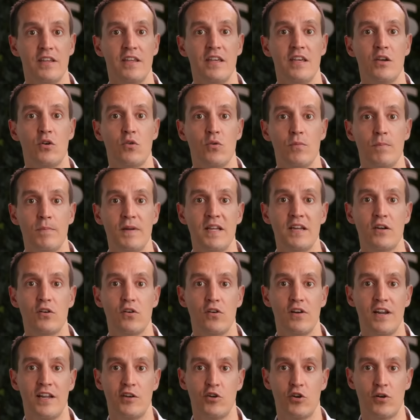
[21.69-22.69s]
y cumplir
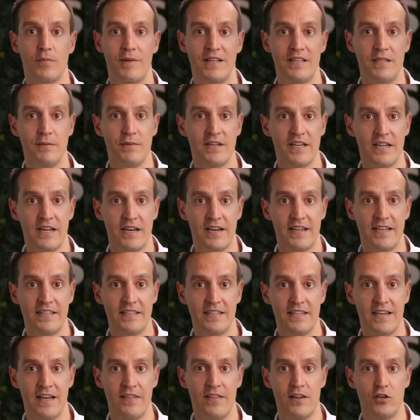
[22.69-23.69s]
con la normativa
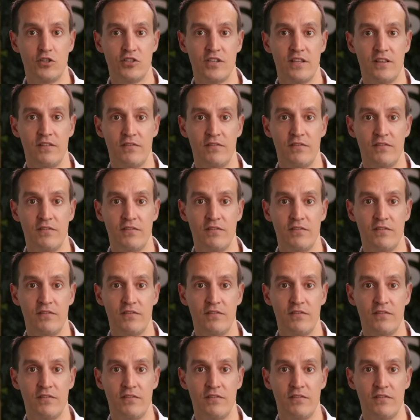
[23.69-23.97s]
energética de los